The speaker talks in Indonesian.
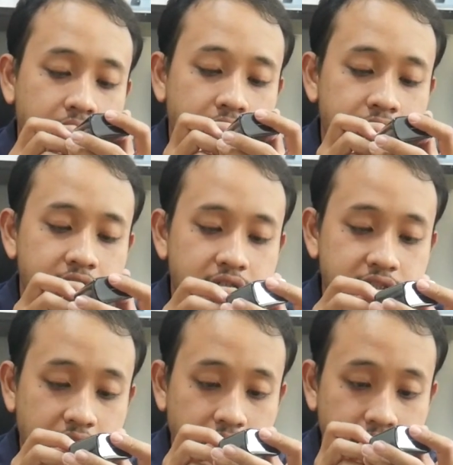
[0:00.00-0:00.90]
ini
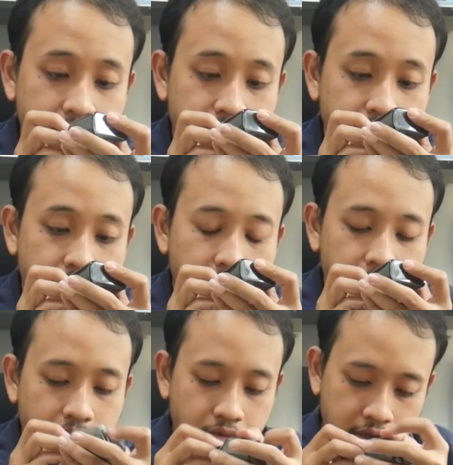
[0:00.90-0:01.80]
chargeran
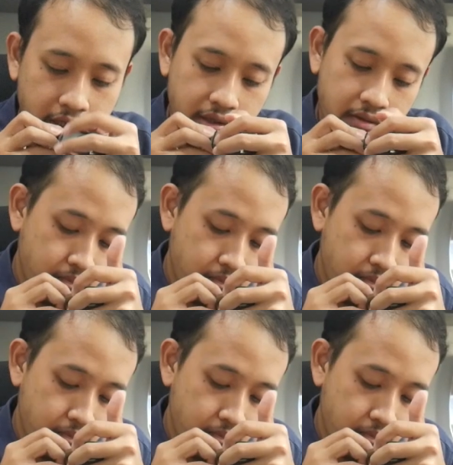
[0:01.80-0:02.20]
berapa watt ya